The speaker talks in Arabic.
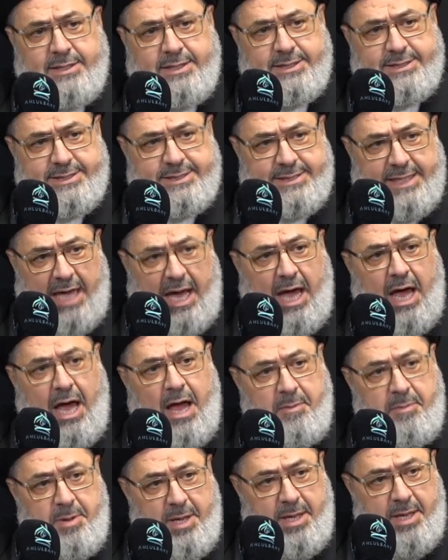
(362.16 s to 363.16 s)

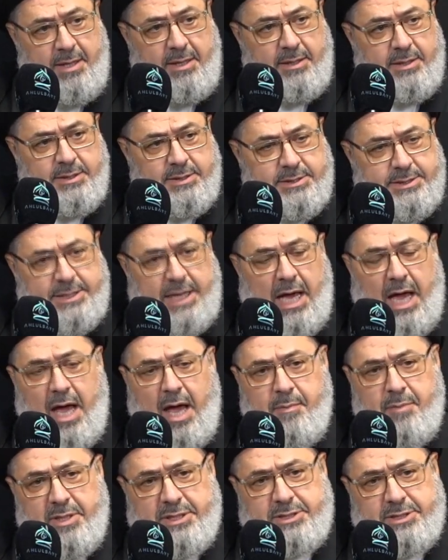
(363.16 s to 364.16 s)
الصحابه
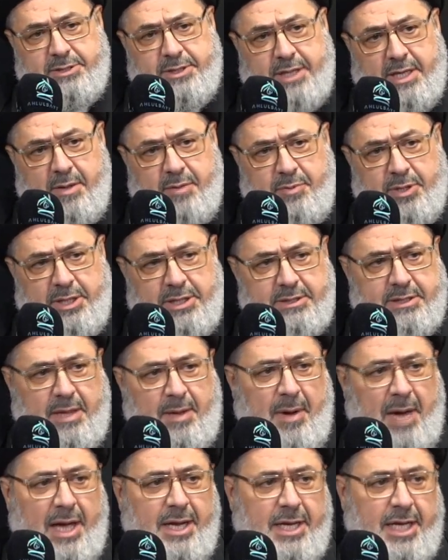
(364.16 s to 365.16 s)
صحابه النبي
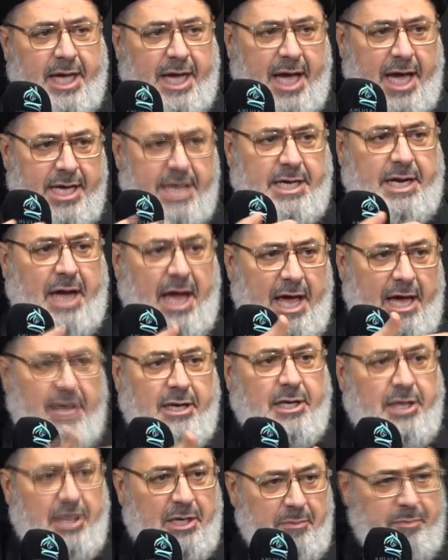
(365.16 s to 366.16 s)
طبعا غير
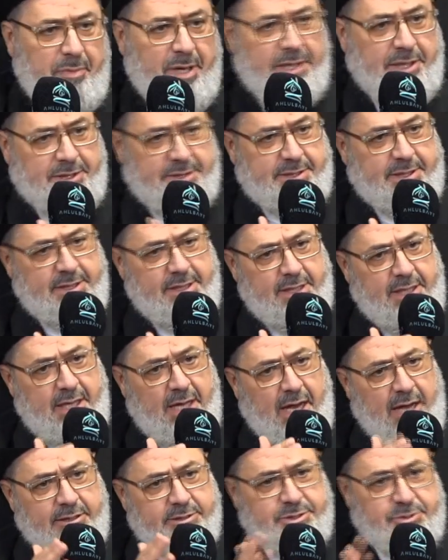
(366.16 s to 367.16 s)
اهل البيت
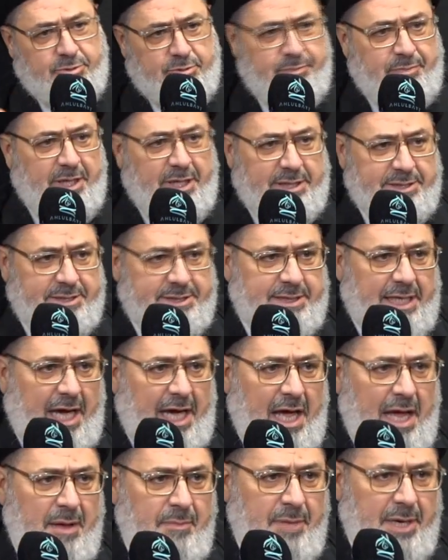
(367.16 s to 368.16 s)
اقصد من
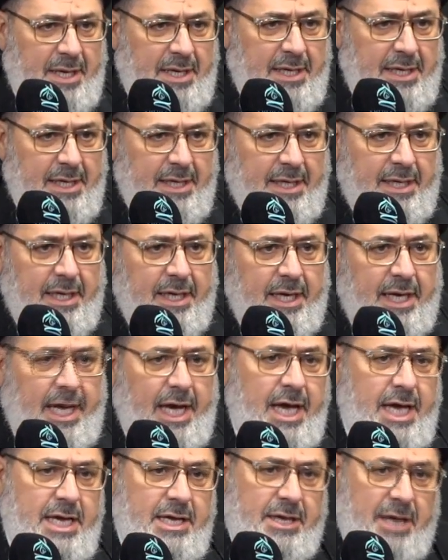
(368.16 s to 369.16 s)
الصحابه
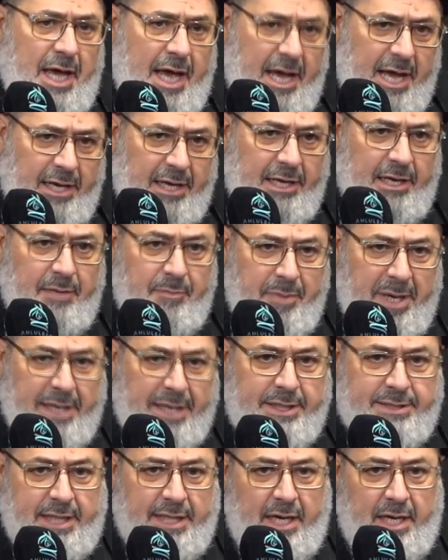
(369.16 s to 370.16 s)
غير اهل
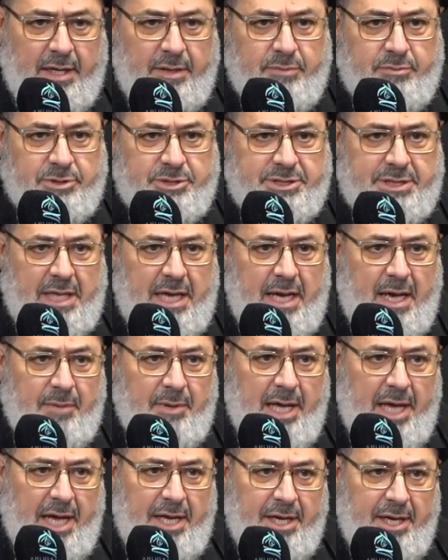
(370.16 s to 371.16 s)
البيت عليهم السلام
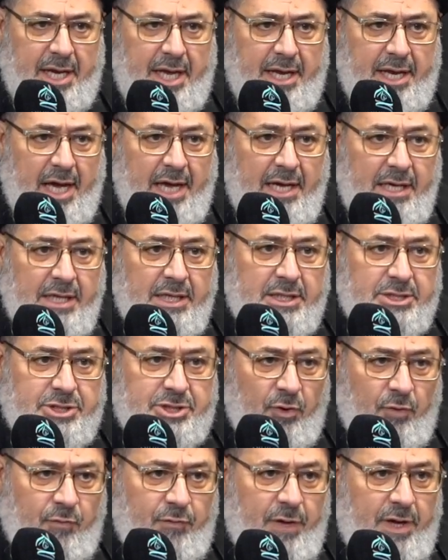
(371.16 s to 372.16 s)
لاننا
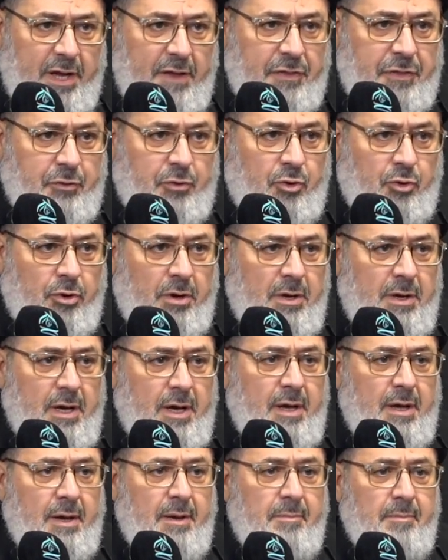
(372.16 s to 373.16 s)
سوف نذكر
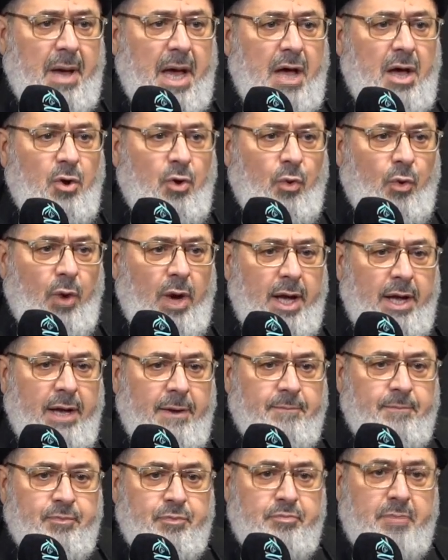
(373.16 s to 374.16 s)
ما هو
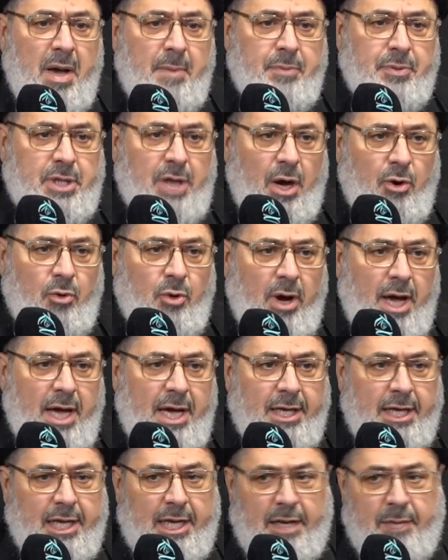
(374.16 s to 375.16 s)
مبدا
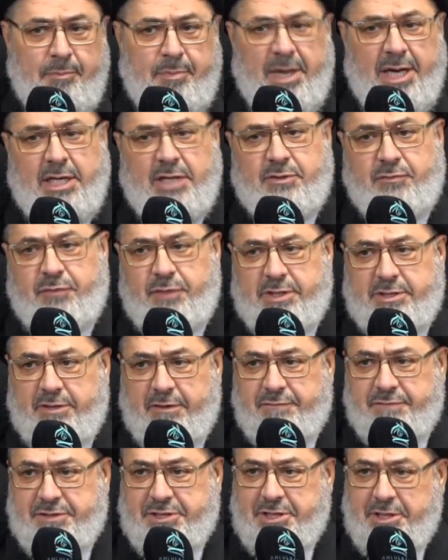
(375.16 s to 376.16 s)
اهل البيت في
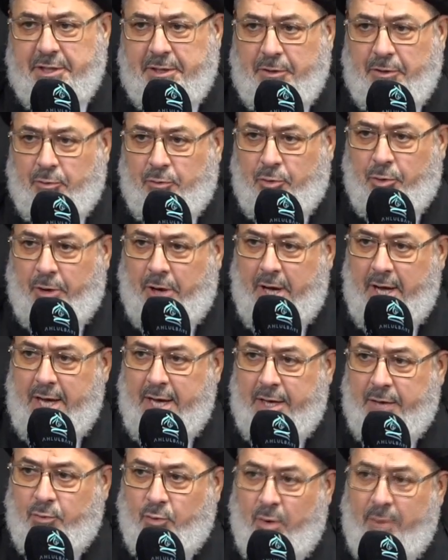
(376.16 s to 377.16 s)
تفسير
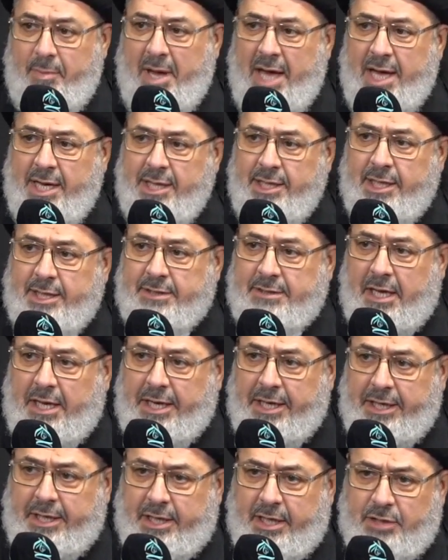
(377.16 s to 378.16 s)
القران وما هي
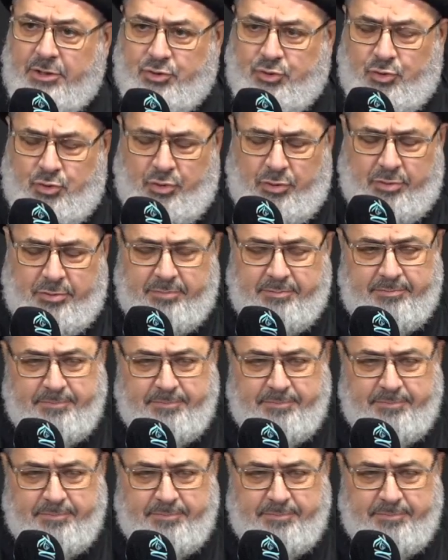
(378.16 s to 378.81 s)
طريقتهم